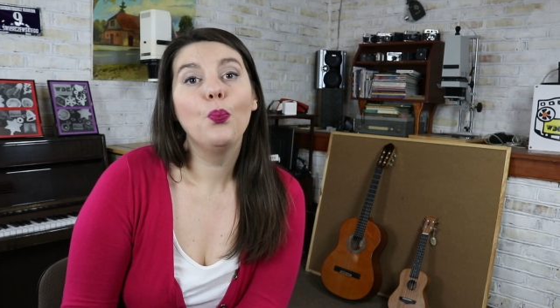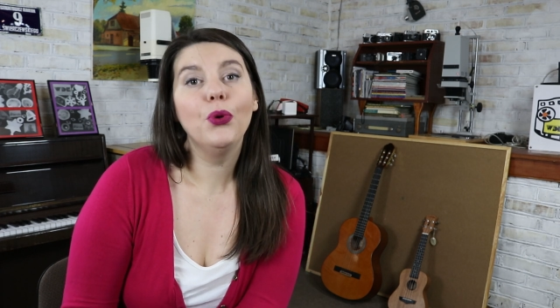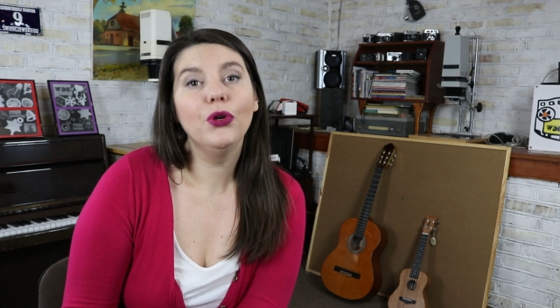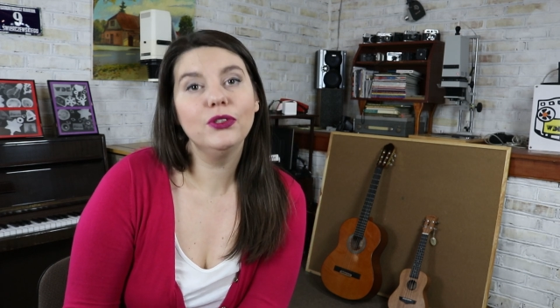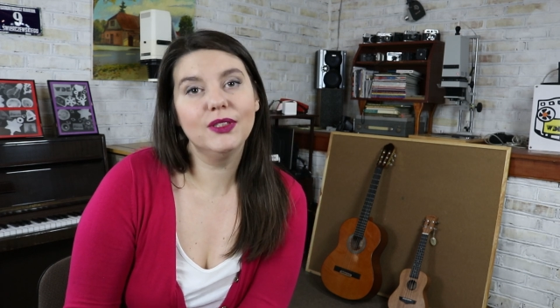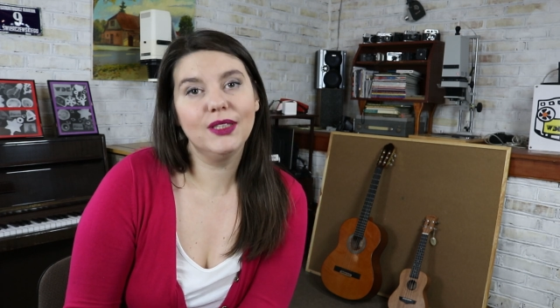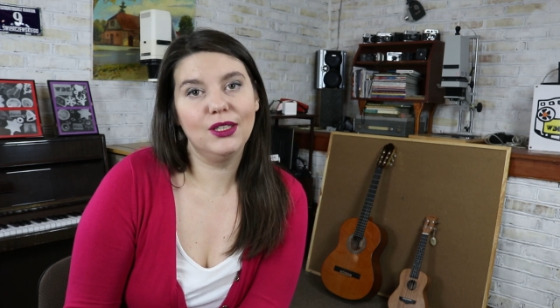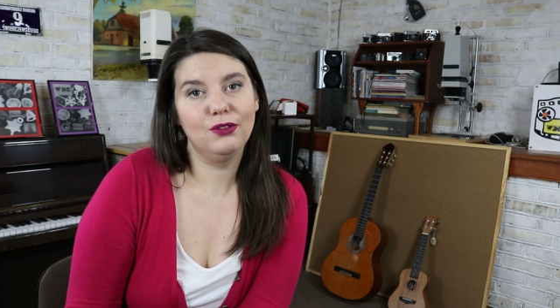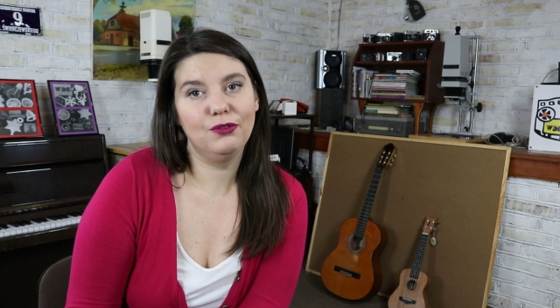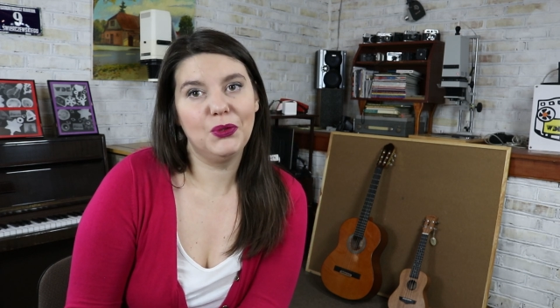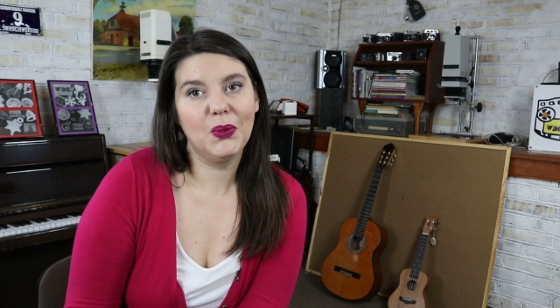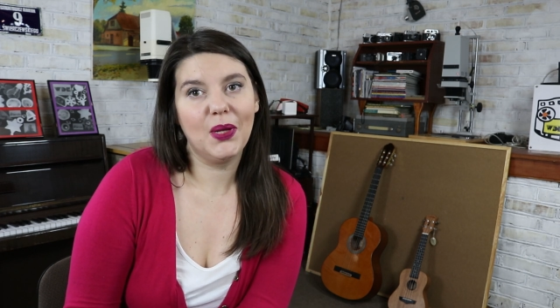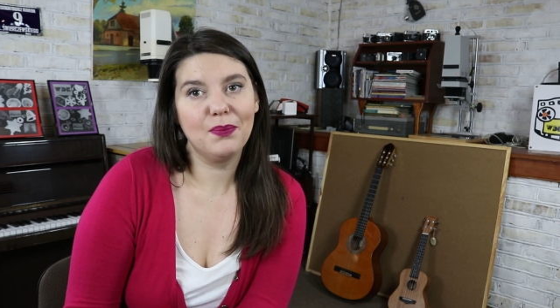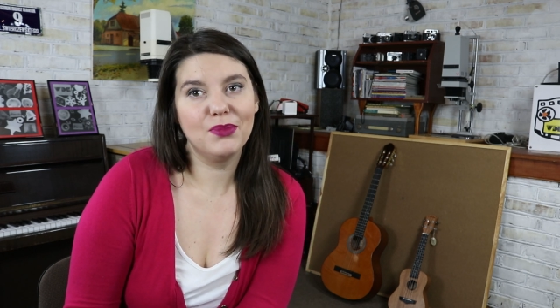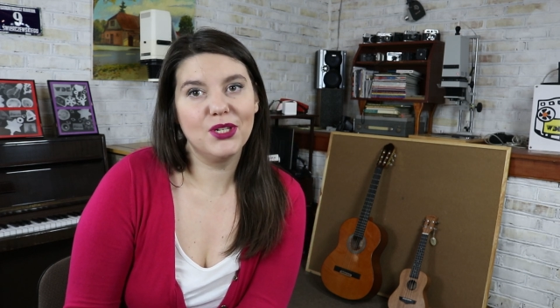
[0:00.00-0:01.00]

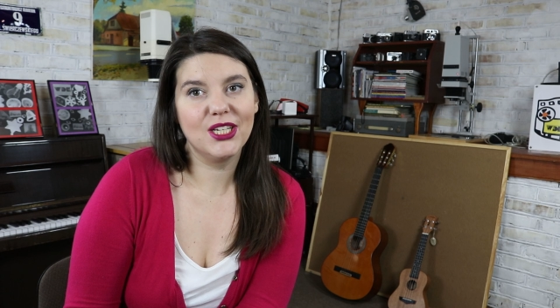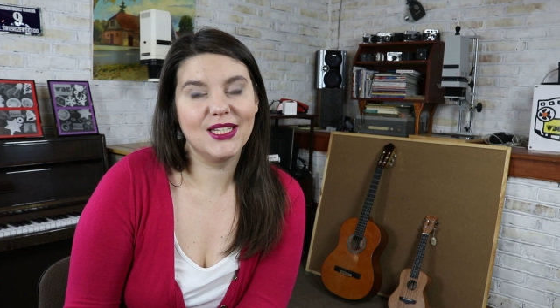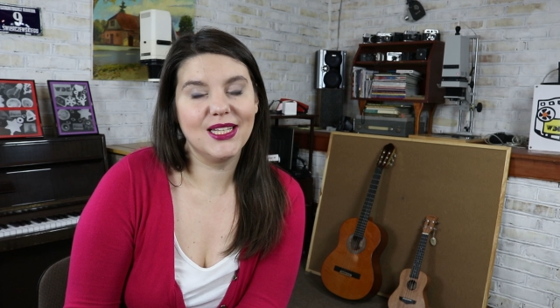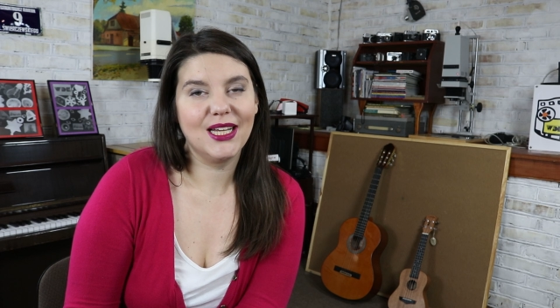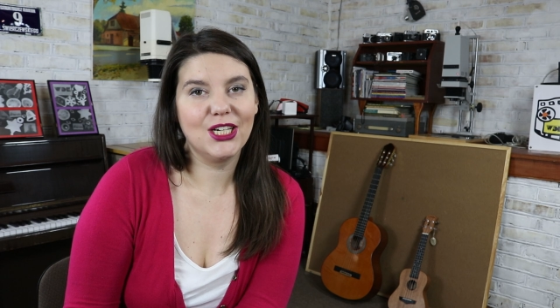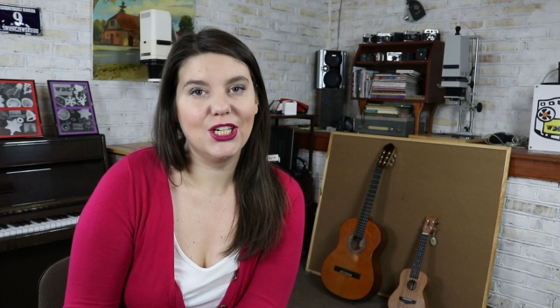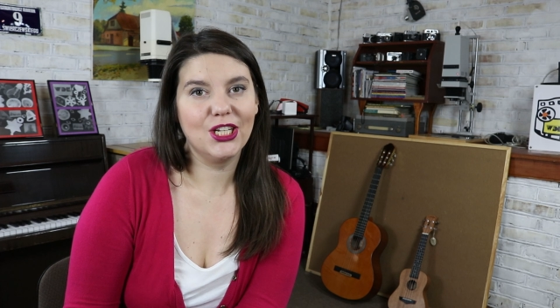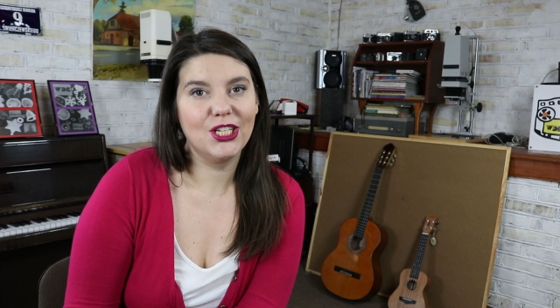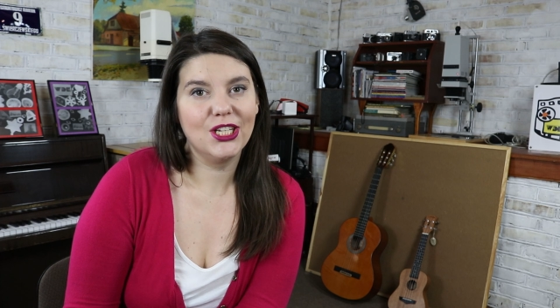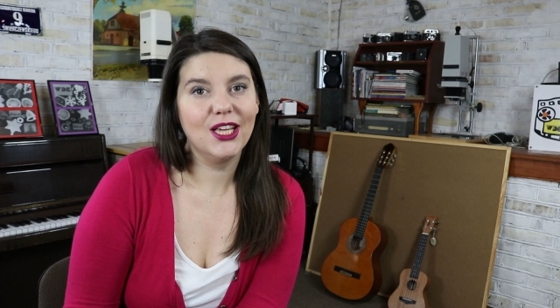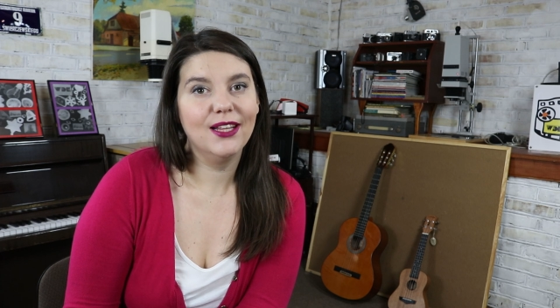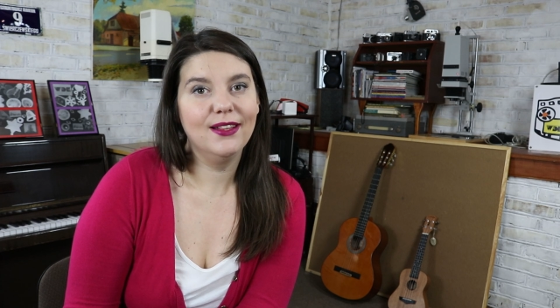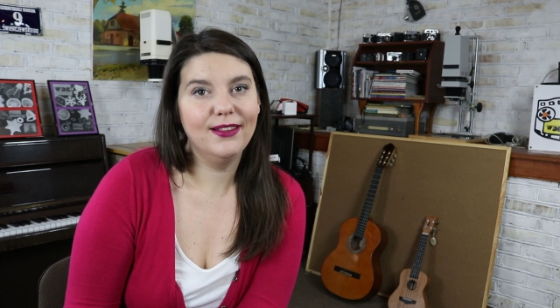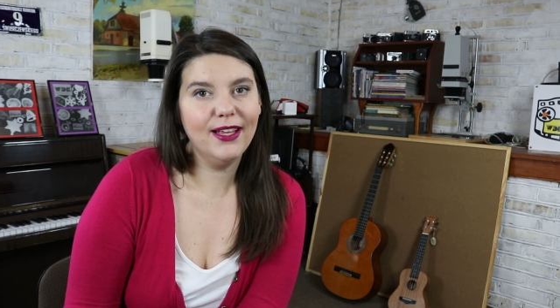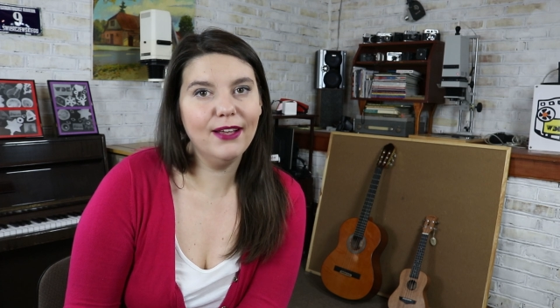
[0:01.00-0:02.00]
postanowiłam przeznaczyć
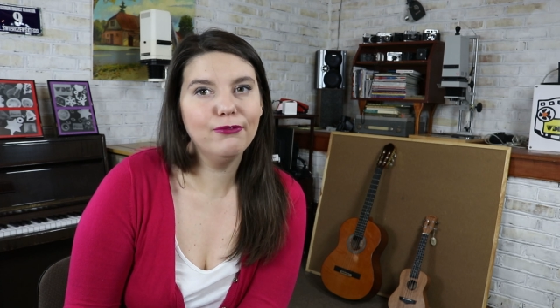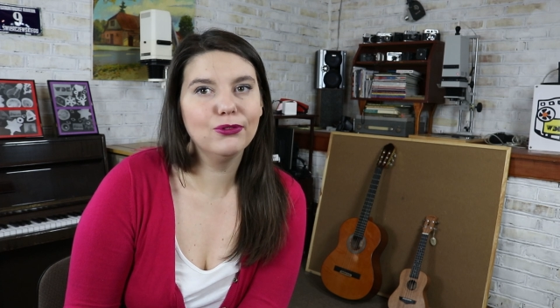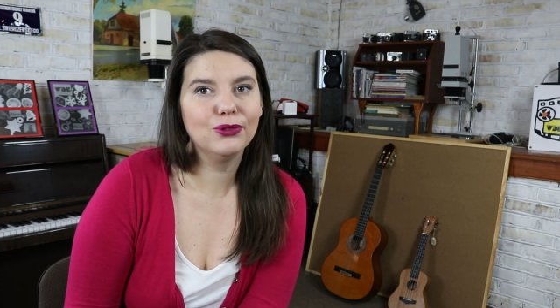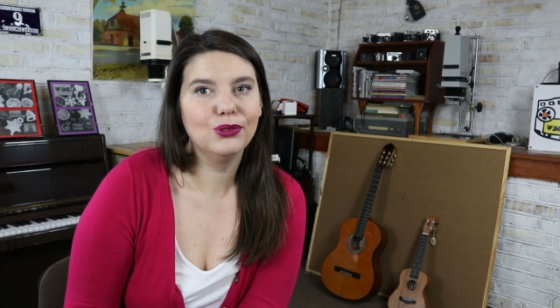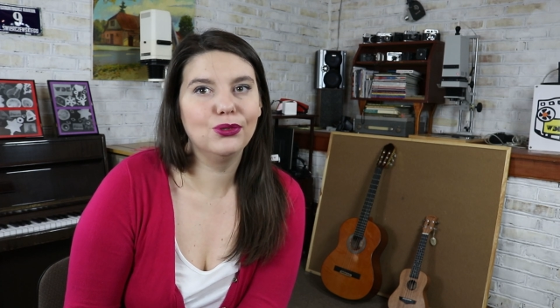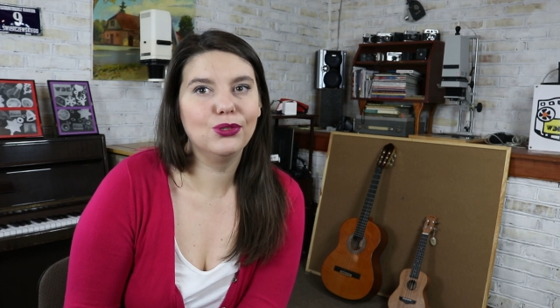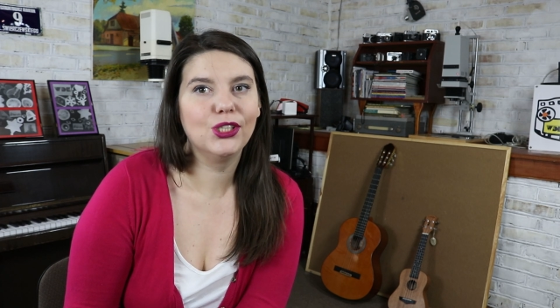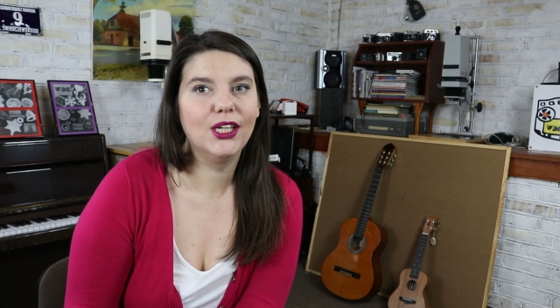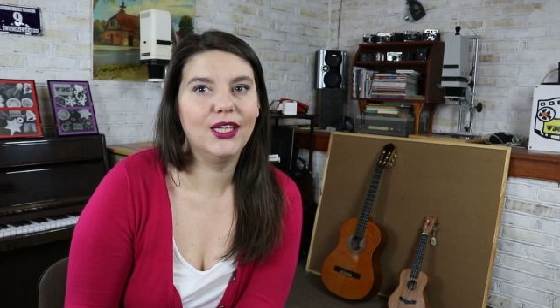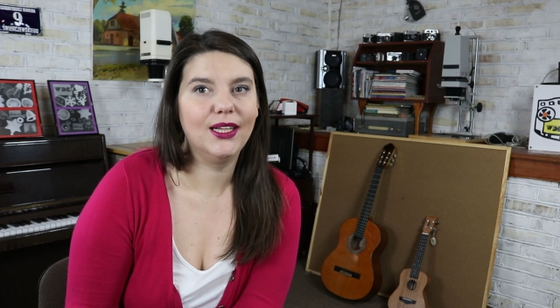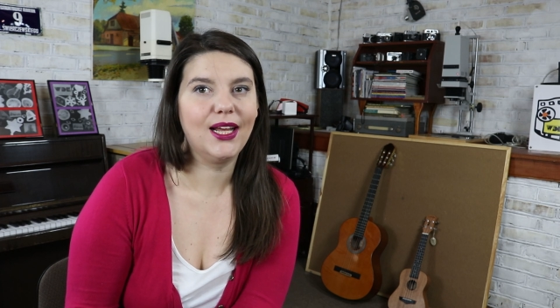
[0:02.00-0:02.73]
te fundusze